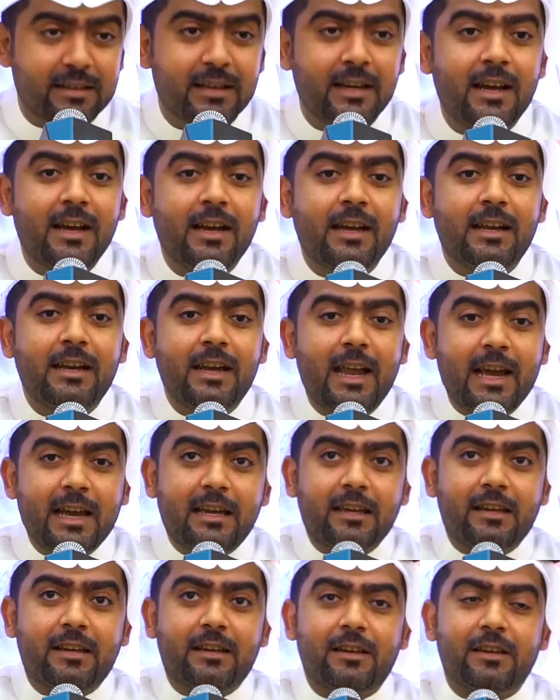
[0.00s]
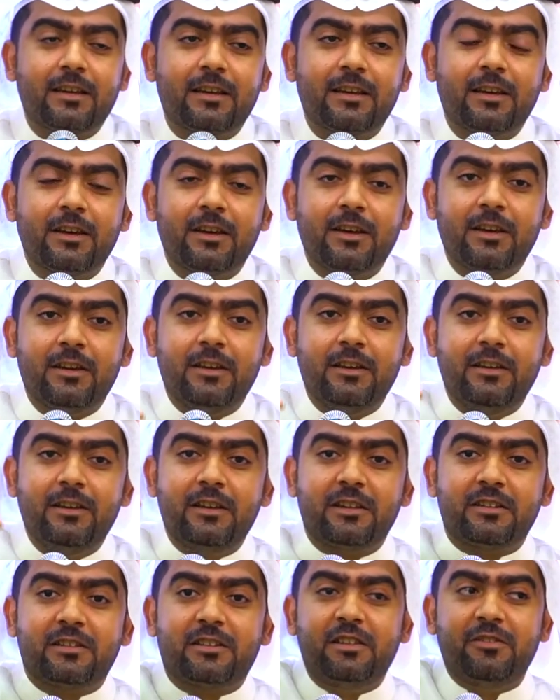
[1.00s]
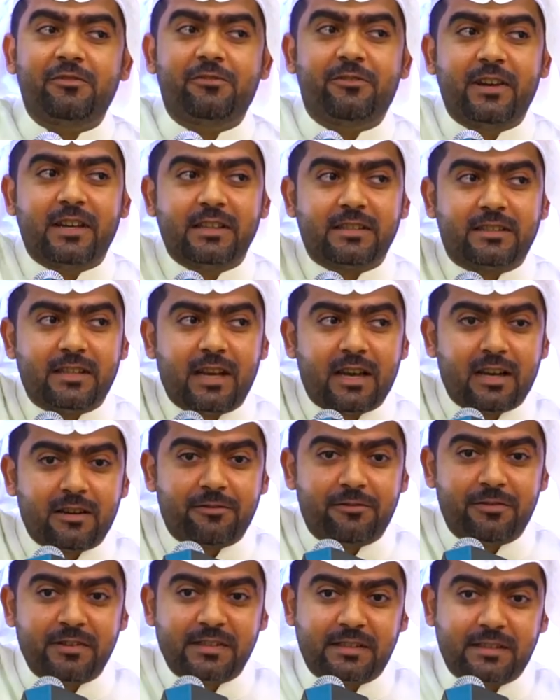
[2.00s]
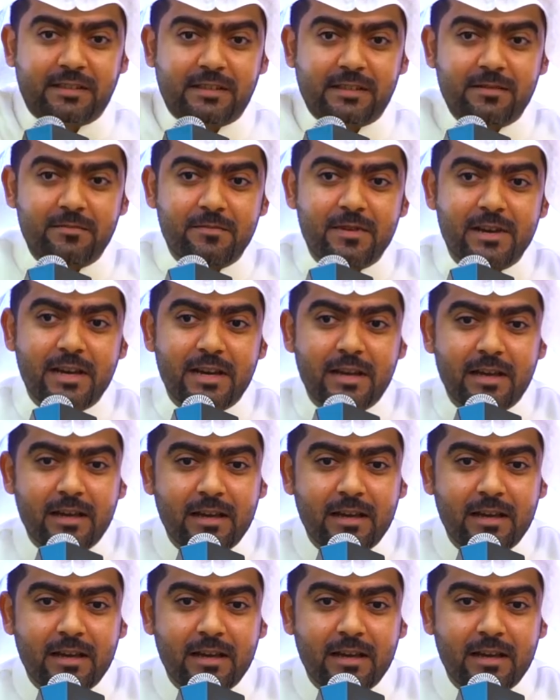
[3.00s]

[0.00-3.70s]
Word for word: لك يرتفع سقف السماء